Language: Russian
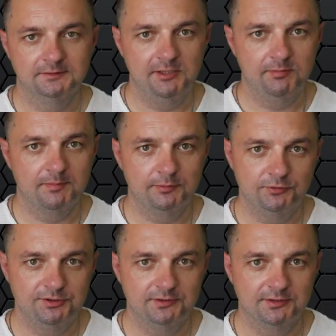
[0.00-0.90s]
Дрипка
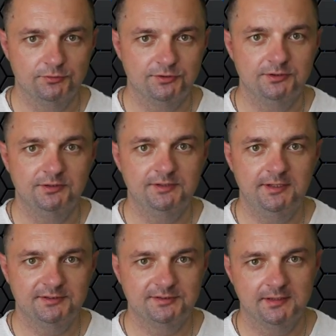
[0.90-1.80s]
получилась очень
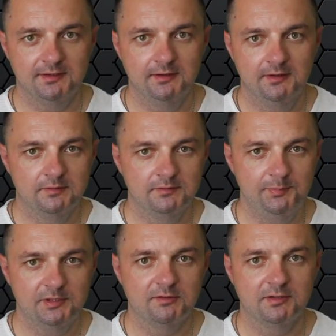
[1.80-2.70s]
интересная.
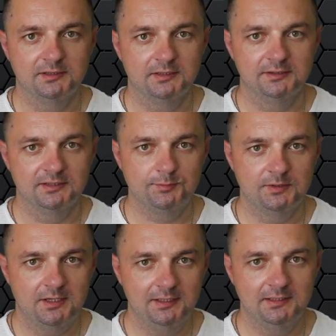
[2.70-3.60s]
Во-первых, она
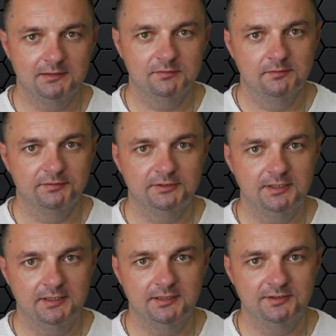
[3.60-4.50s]
односпиральная.
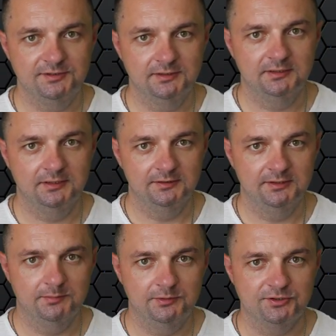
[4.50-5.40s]
Во-вторых, они сделали
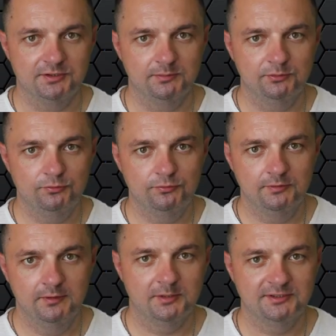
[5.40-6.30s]
необычный обдув.
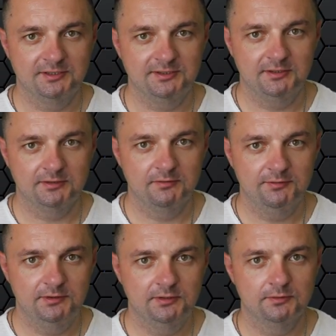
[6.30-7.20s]
В процессе этого
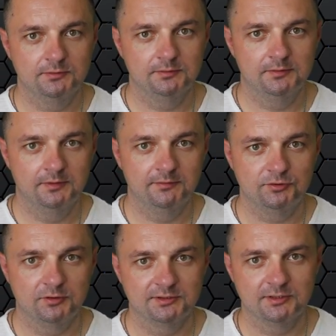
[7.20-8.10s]
видео я
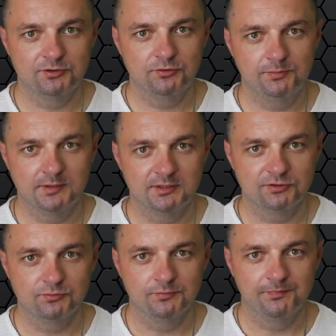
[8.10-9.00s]
все расскажу и покажу.